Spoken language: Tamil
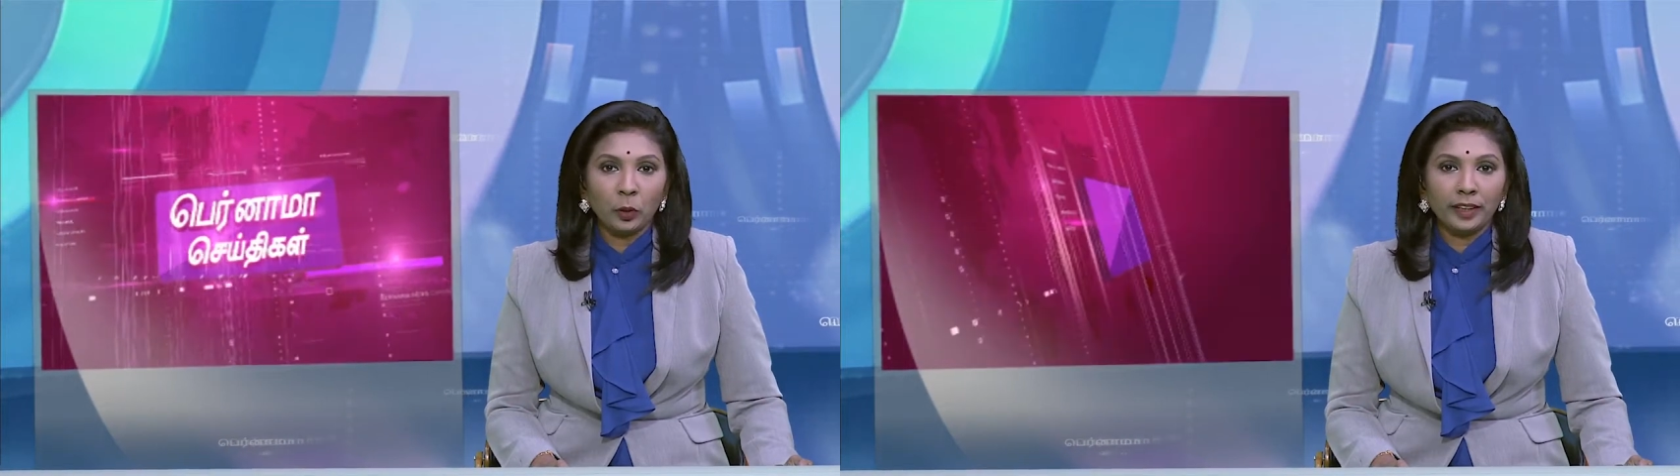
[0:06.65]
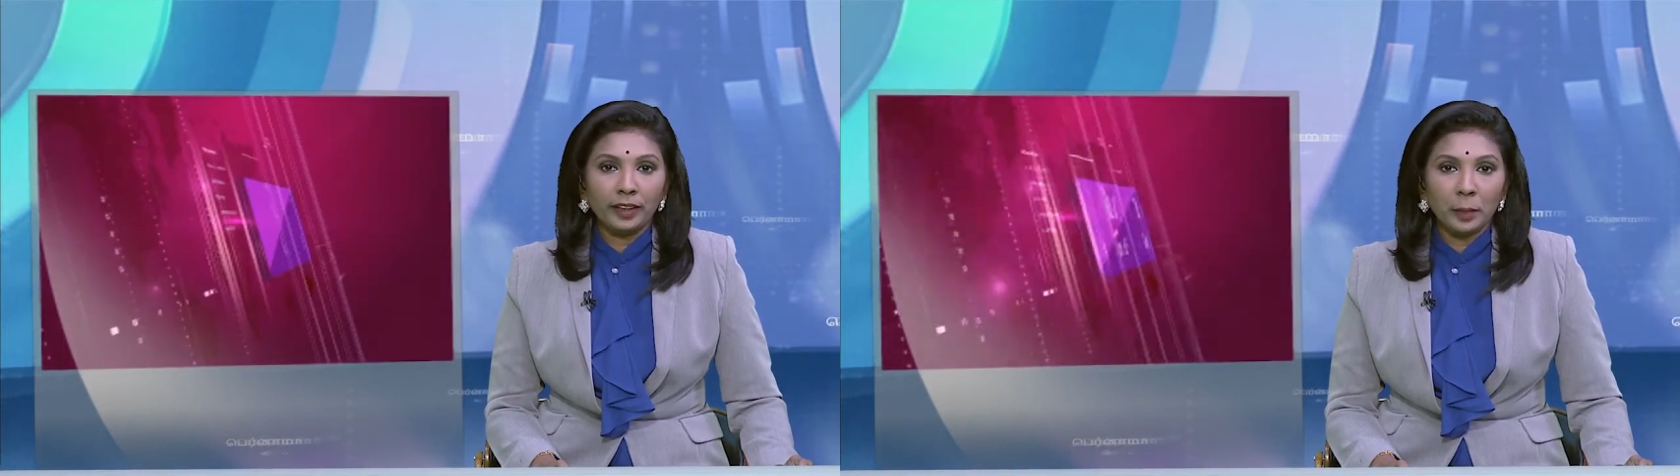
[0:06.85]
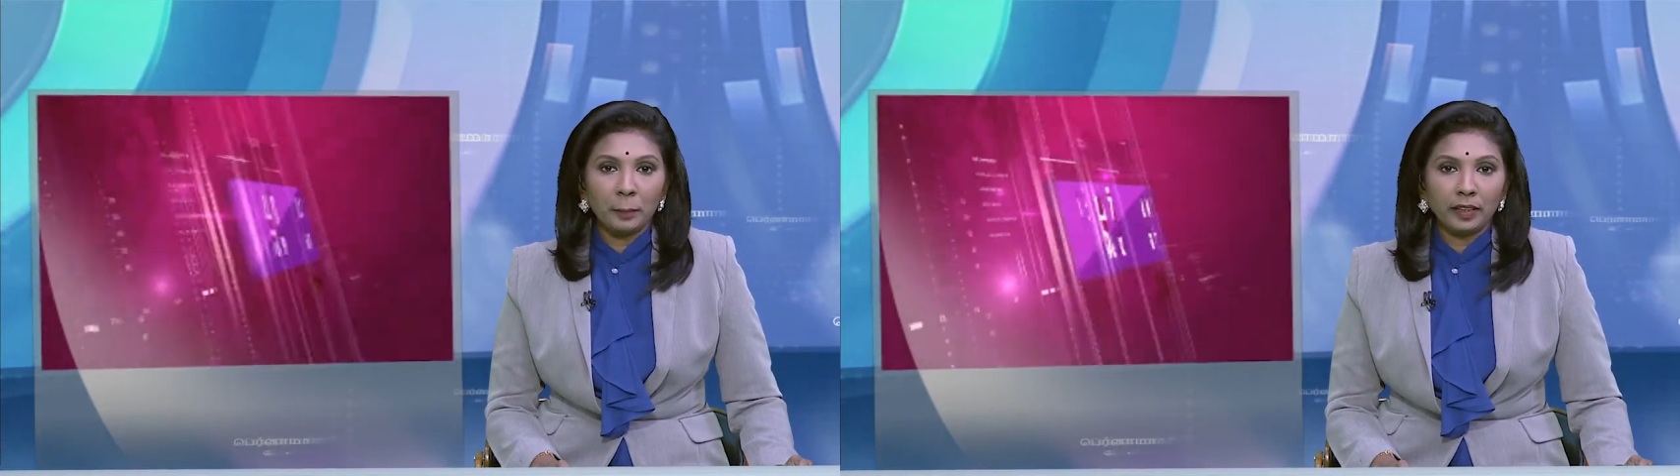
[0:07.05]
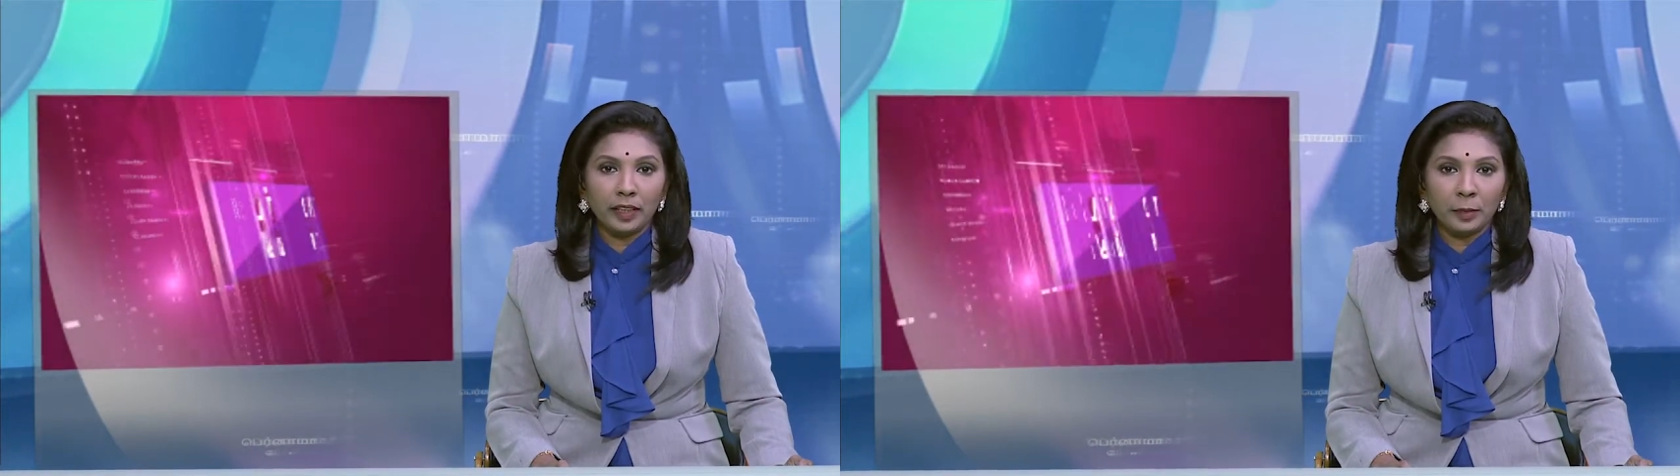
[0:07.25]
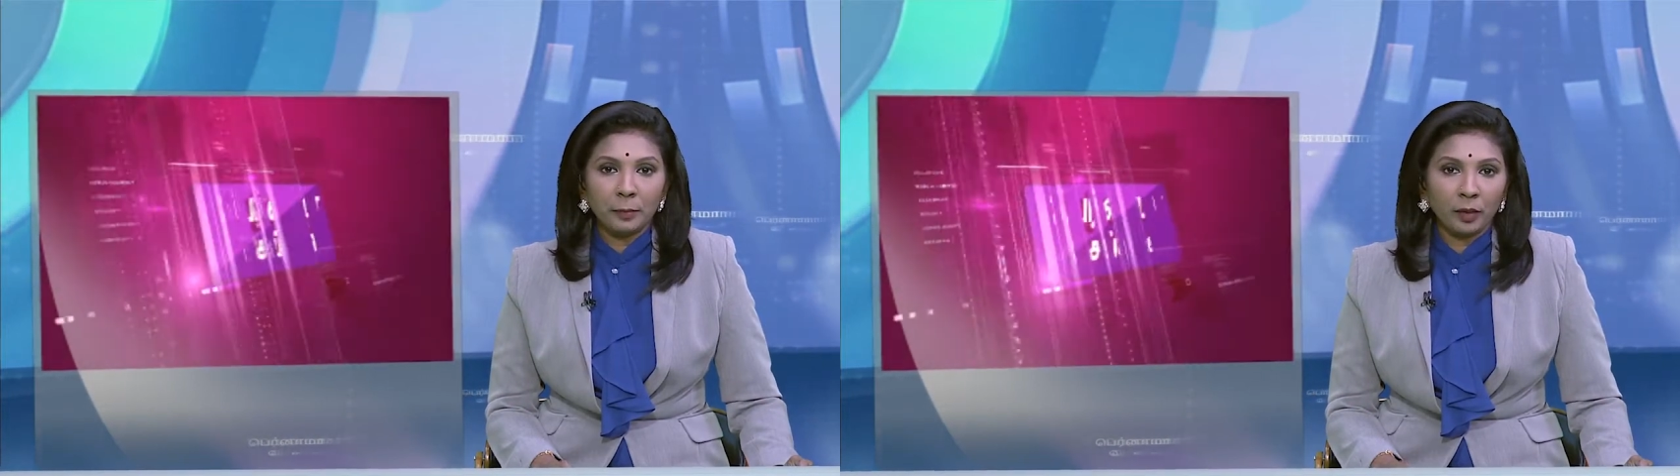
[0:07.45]
நோய் தடுப்பு
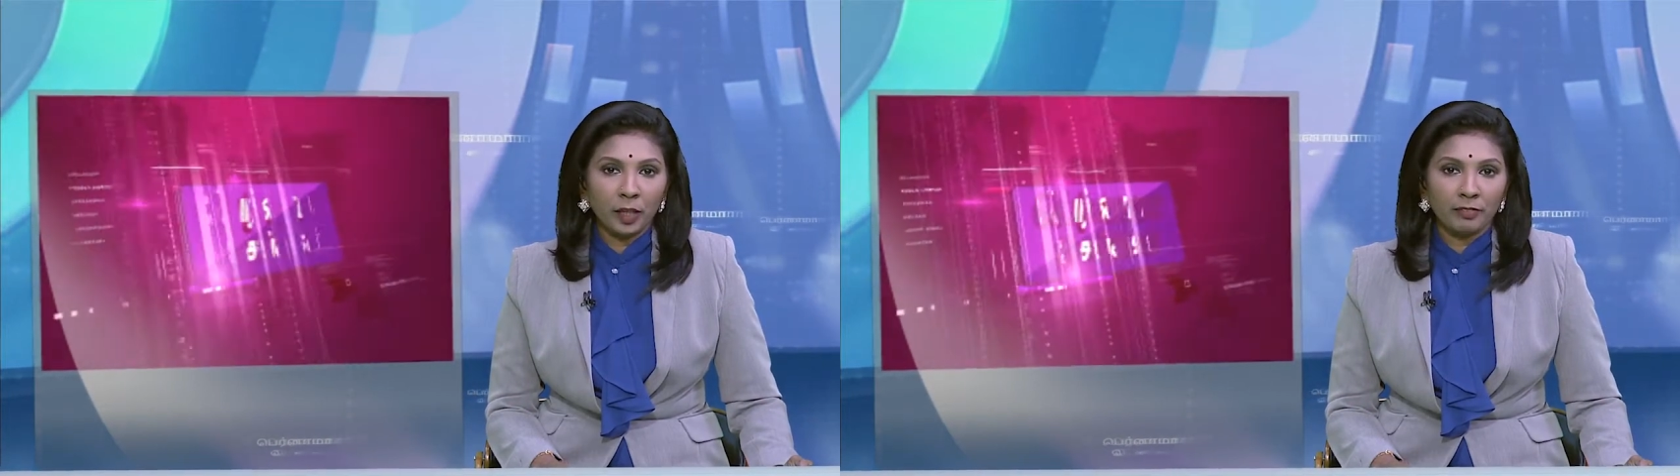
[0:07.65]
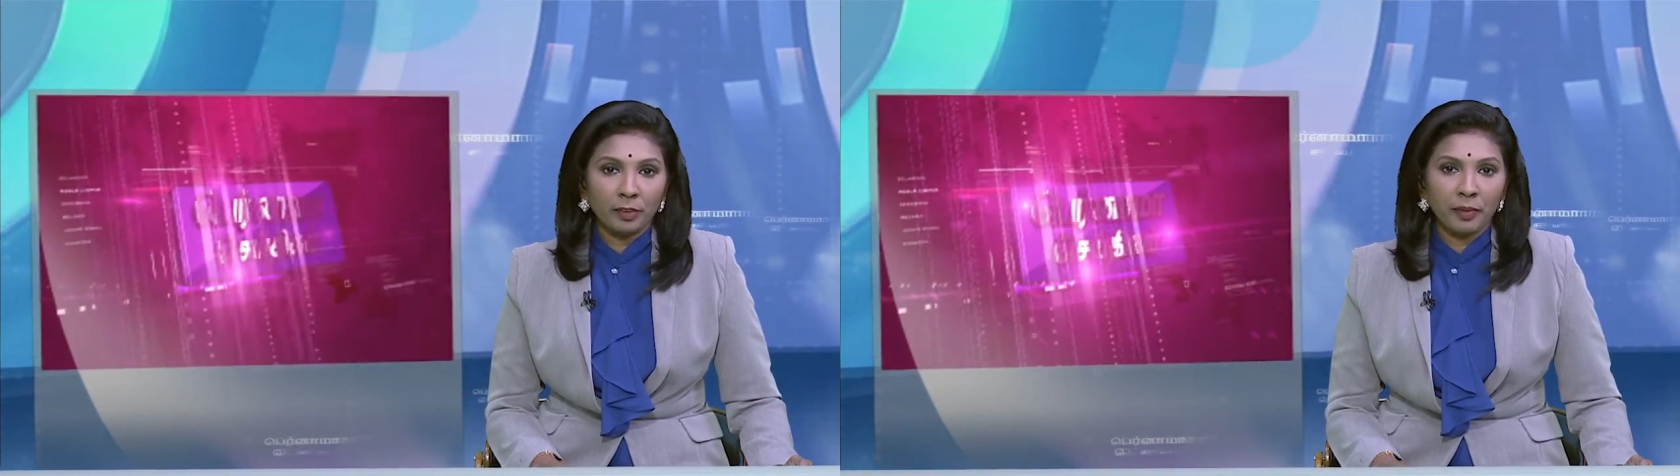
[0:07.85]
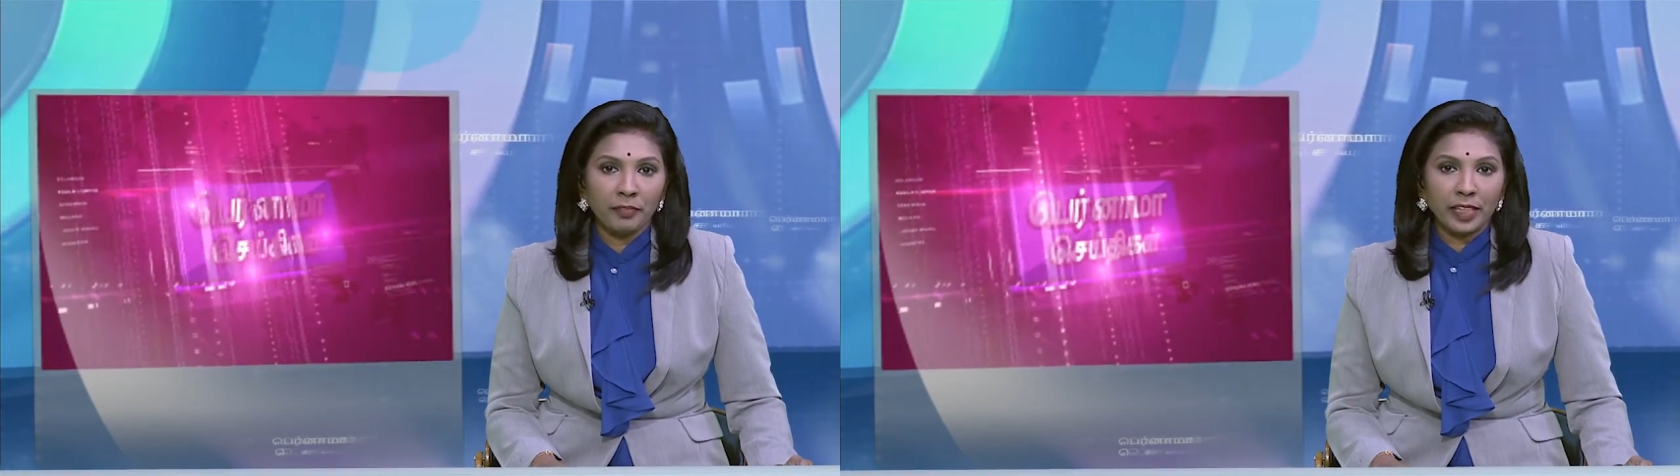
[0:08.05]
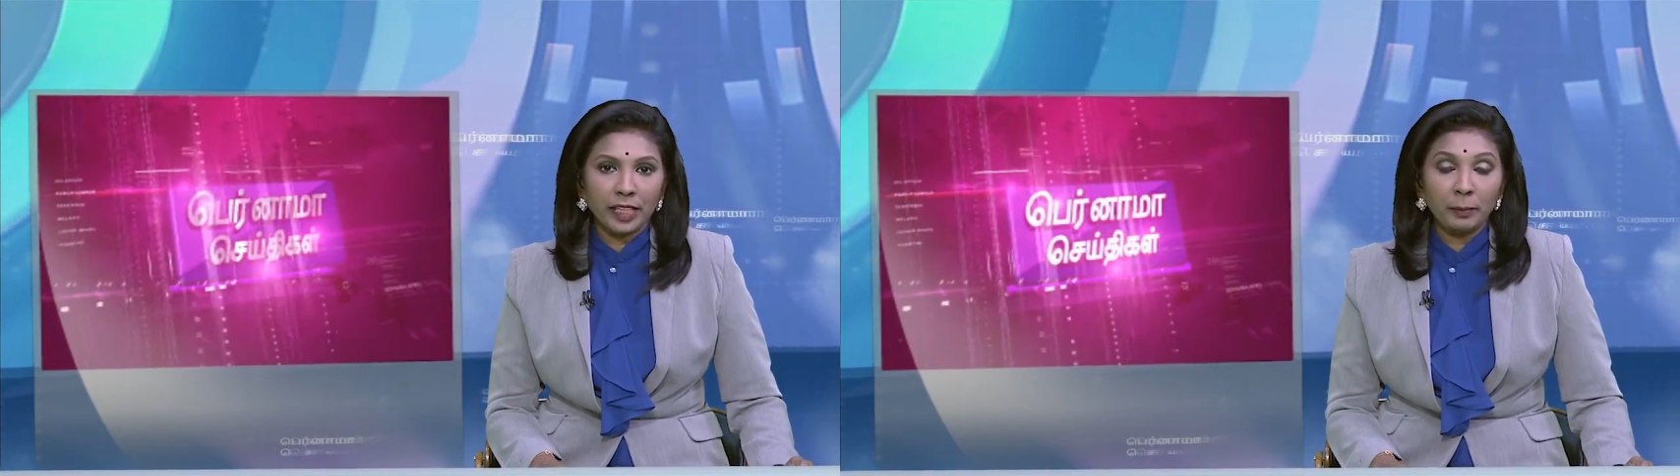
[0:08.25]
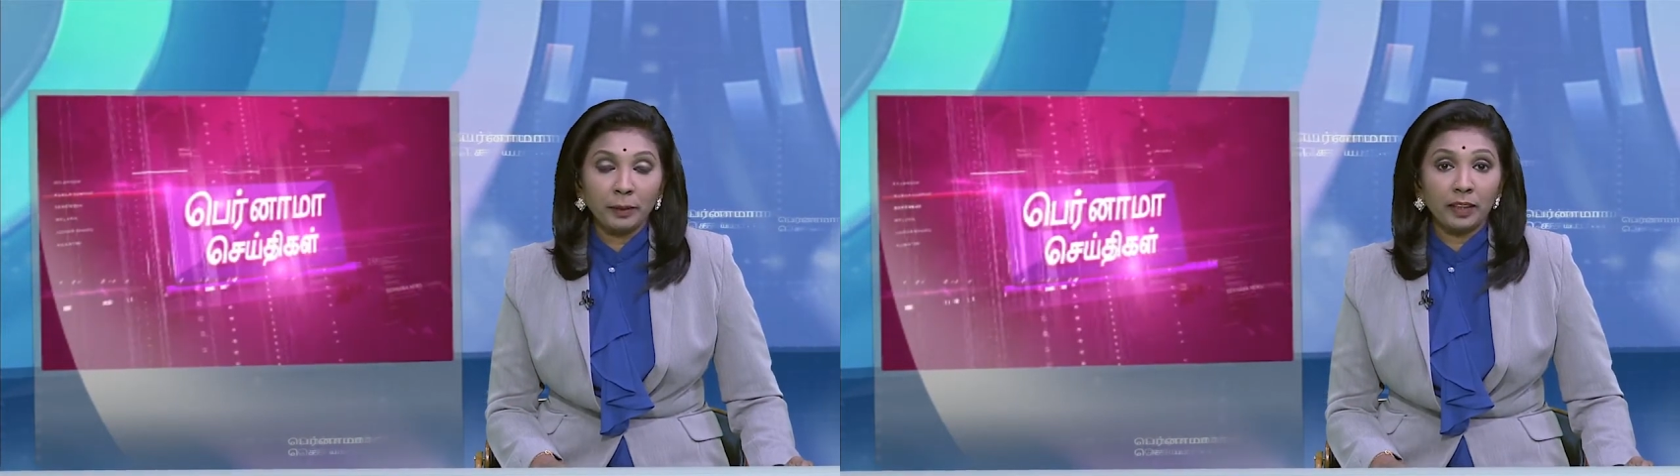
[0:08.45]
திட்டம் மூலம் பிப்ரவரி
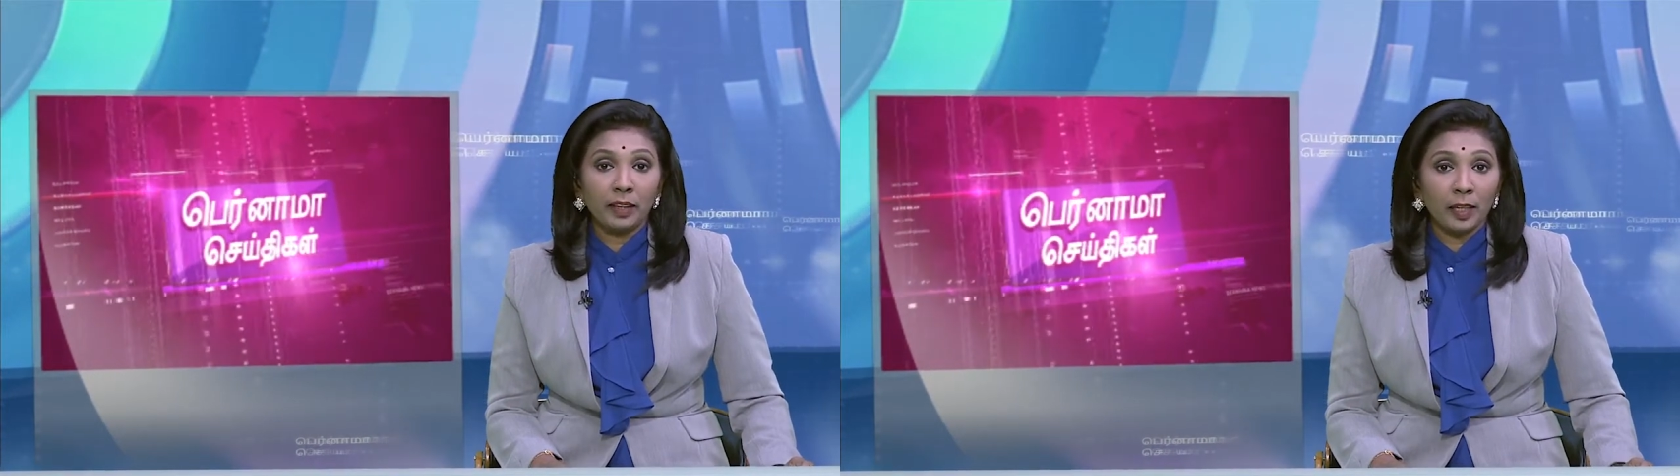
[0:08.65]
இருபத்தி